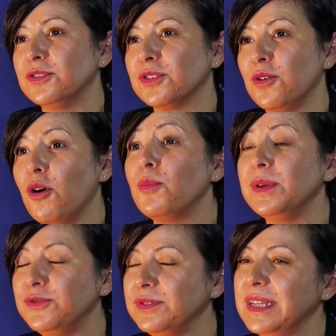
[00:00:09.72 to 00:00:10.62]
Notre
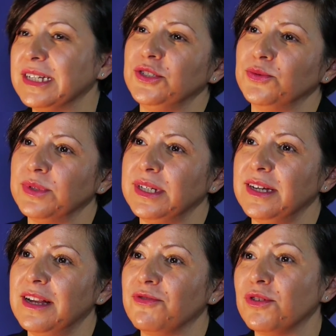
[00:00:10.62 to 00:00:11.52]
amplitude d'action
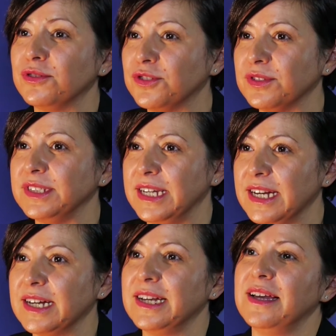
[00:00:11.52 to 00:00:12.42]
est la France
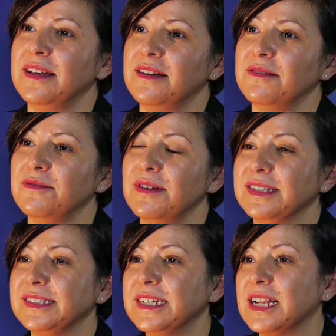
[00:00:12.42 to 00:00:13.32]
entière, euh,
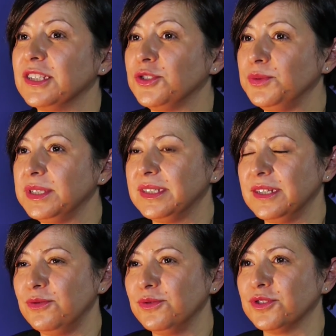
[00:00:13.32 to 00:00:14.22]
ainsi que la Suisse
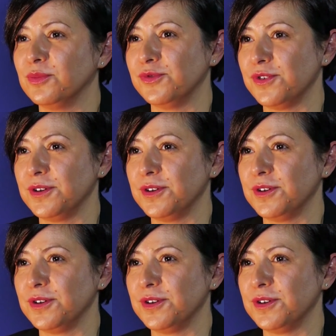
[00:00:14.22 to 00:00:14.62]
et le Luxembourg.